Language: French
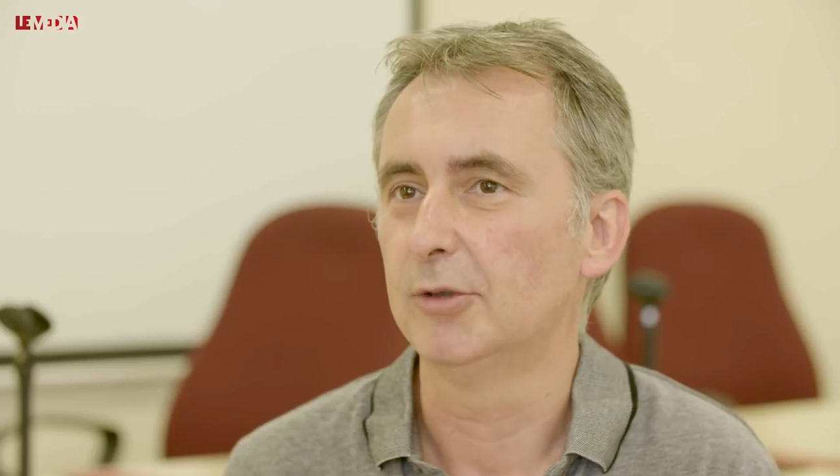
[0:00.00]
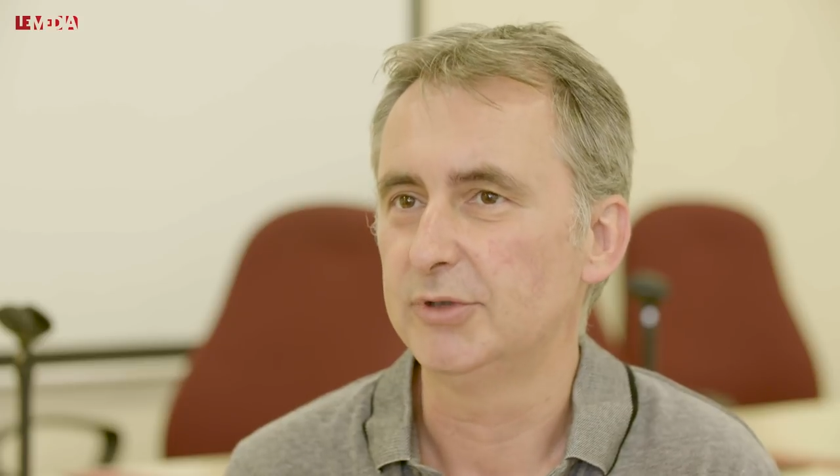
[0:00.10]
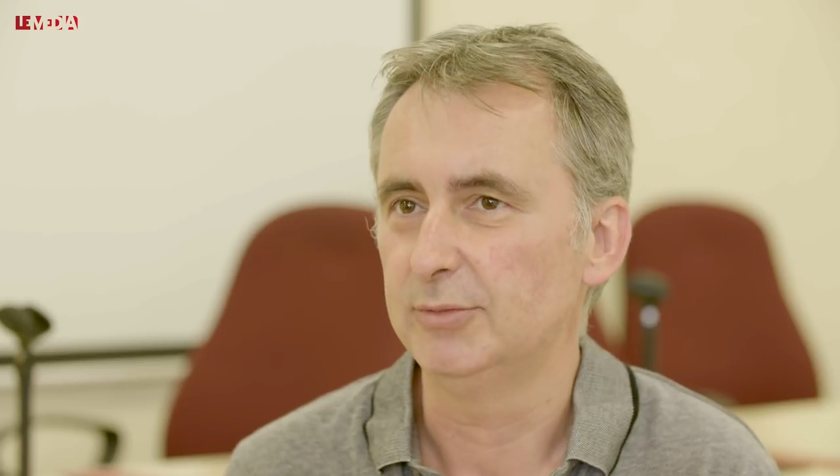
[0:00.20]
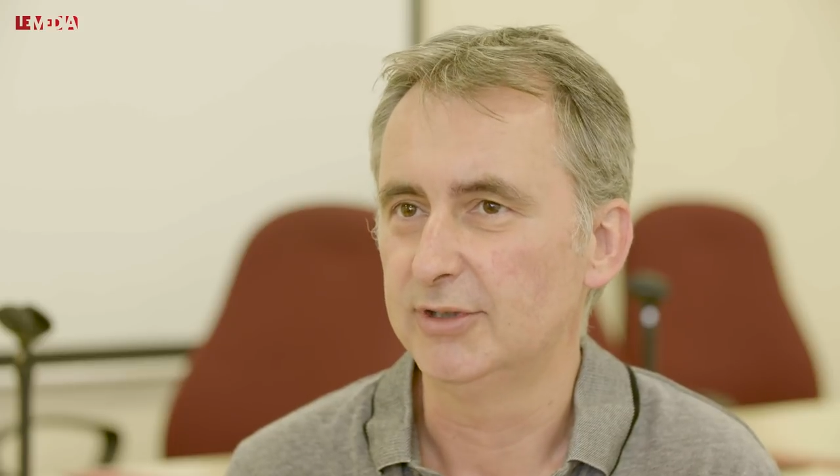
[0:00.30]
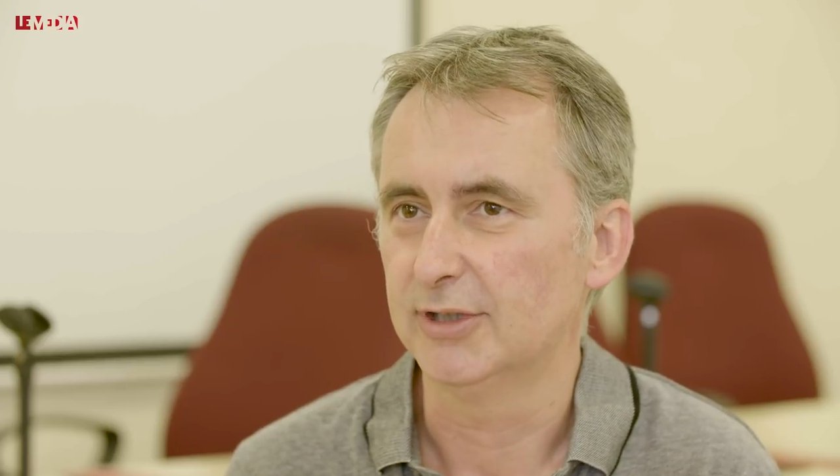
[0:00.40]

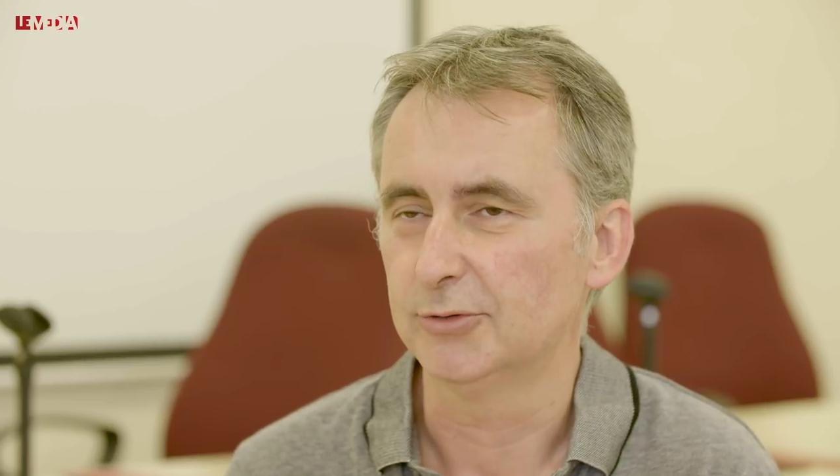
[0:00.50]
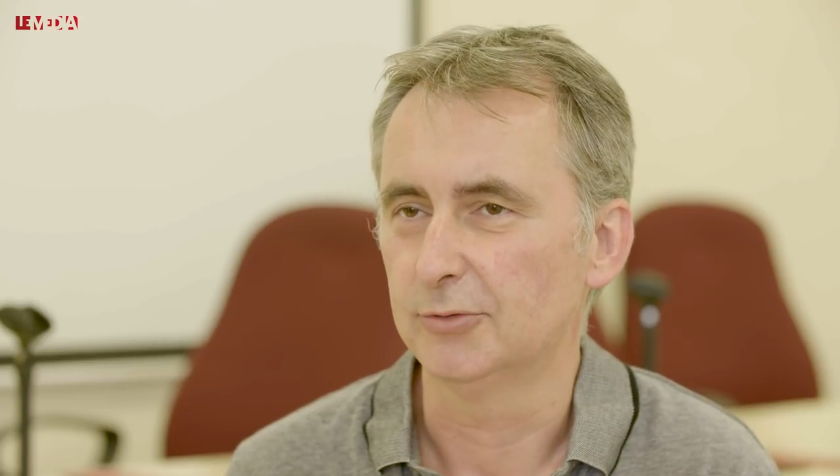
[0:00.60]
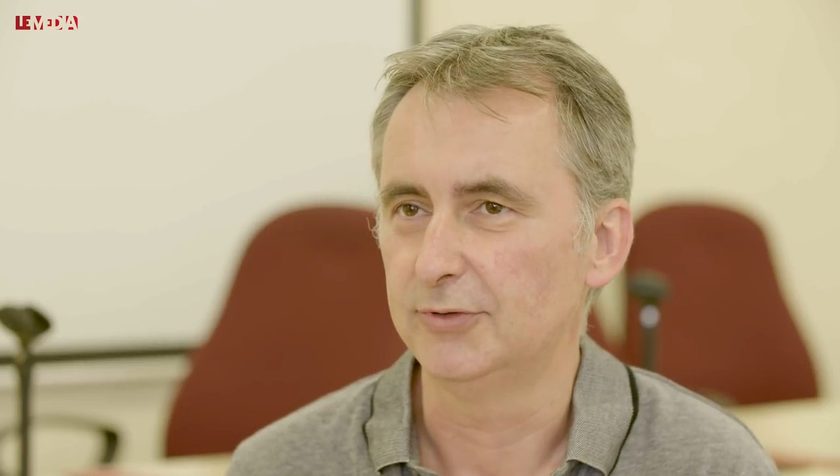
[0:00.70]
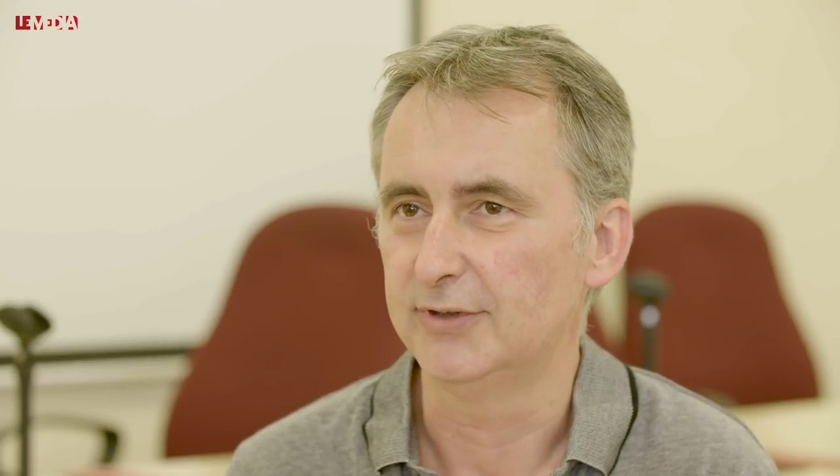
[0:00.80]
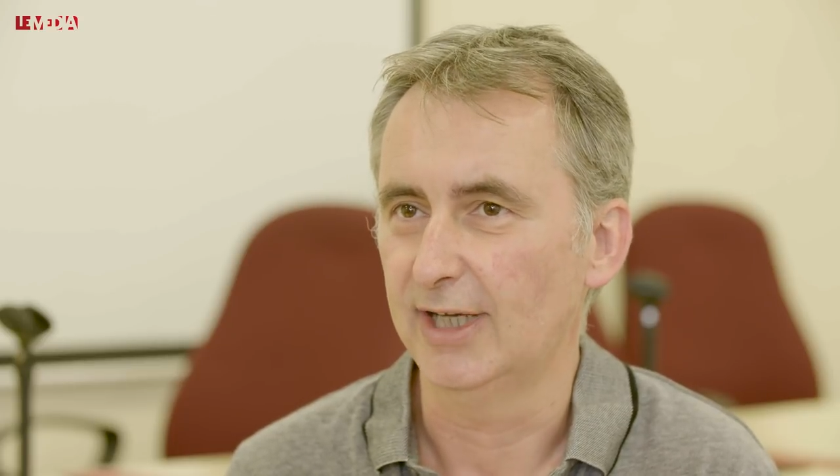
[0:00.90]

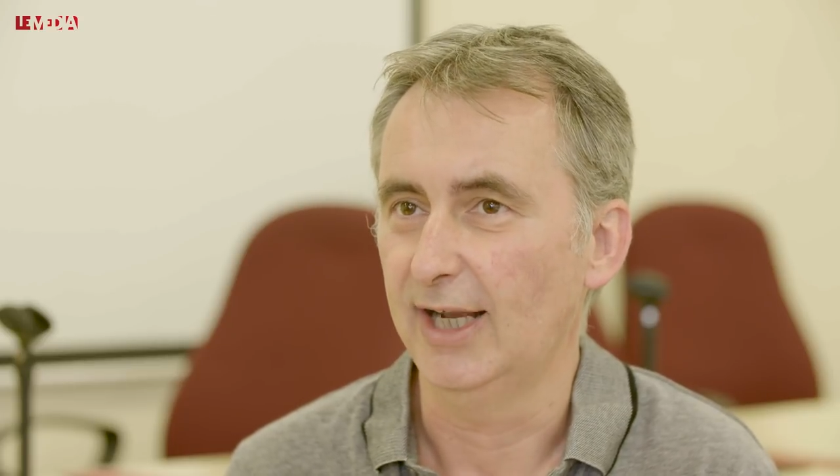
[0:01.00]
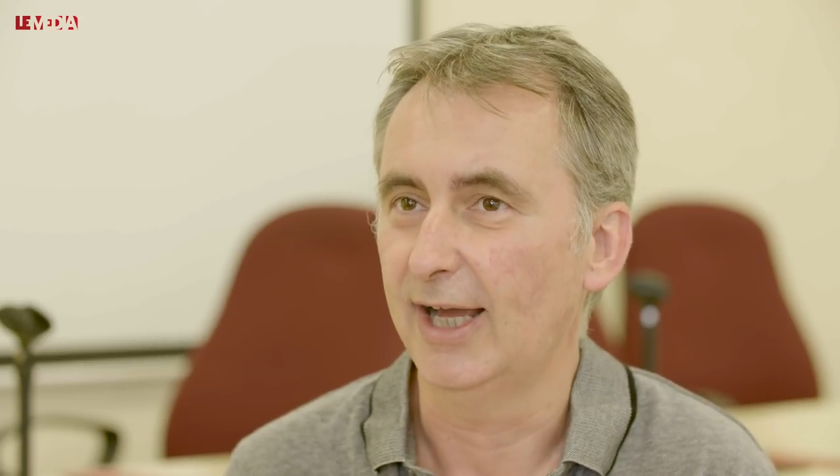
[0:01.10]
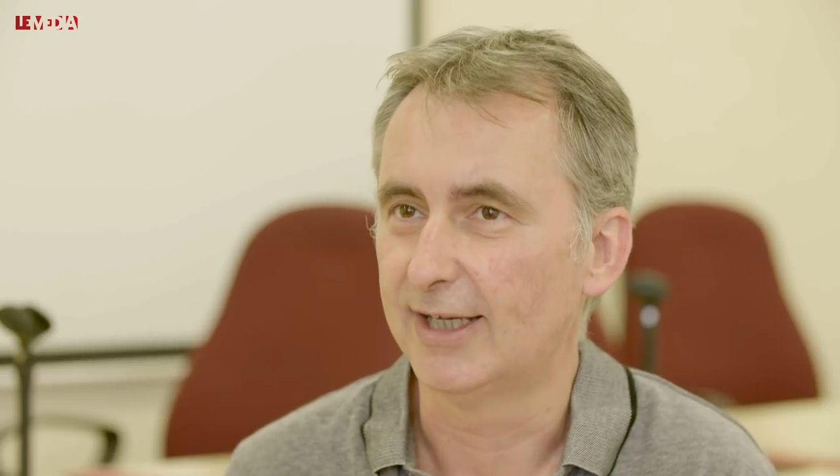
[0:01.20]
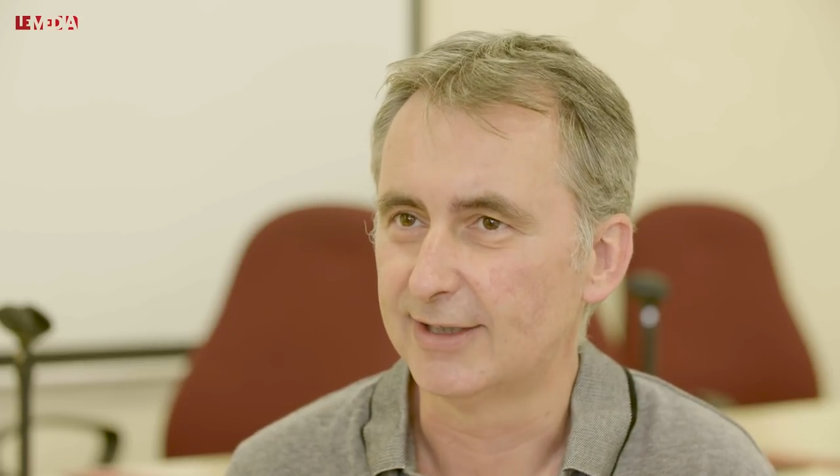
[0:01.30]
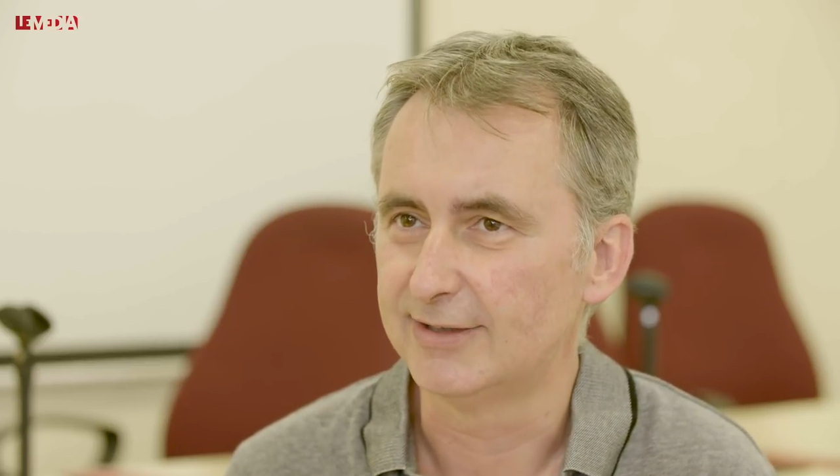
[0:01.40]
l'optimisation fiscale
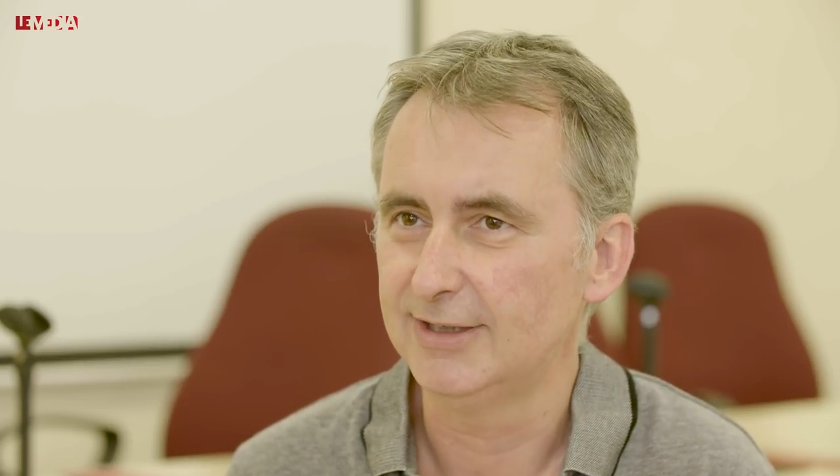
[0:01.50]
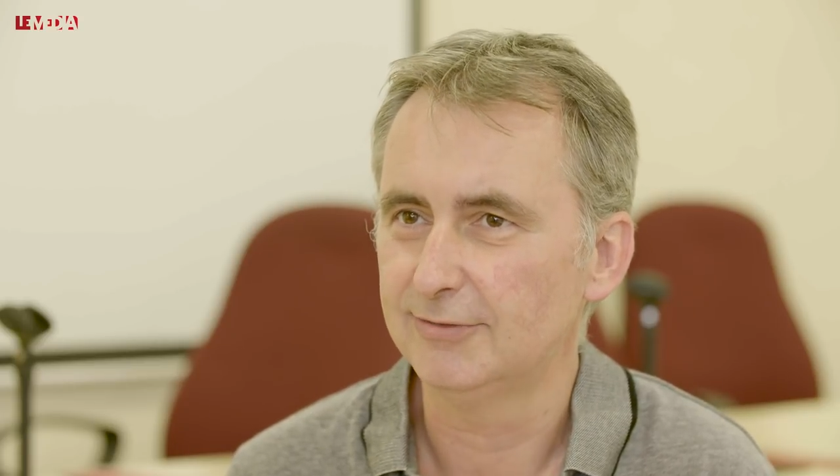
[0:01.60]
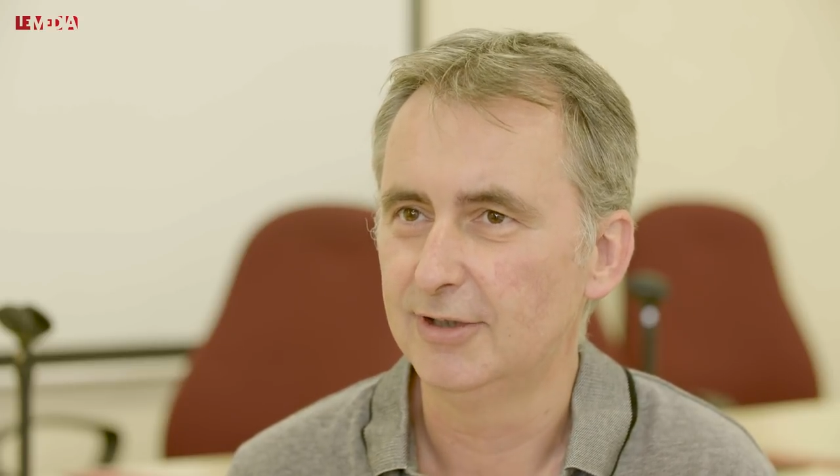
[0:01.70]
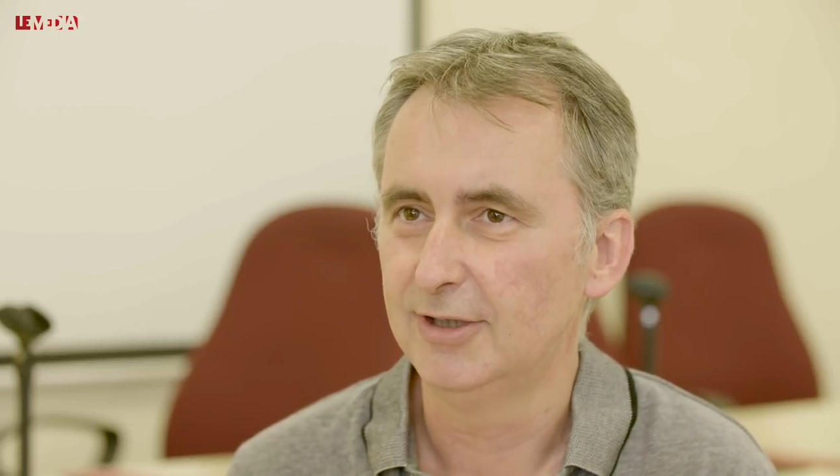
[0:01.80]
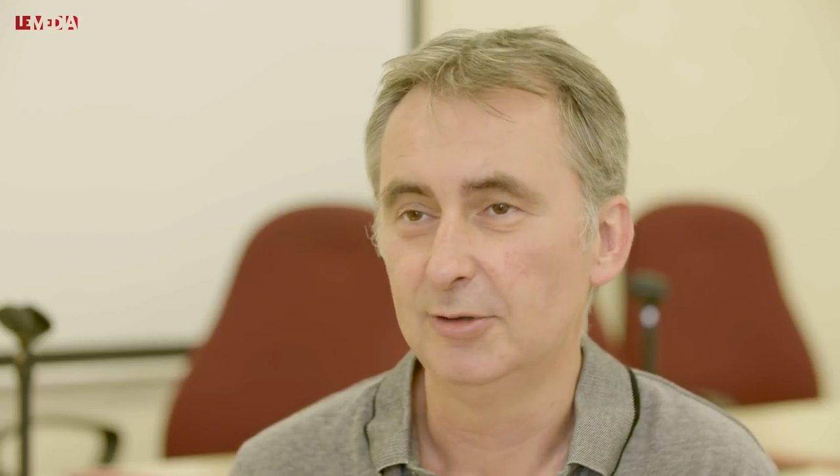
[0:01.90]
agressive,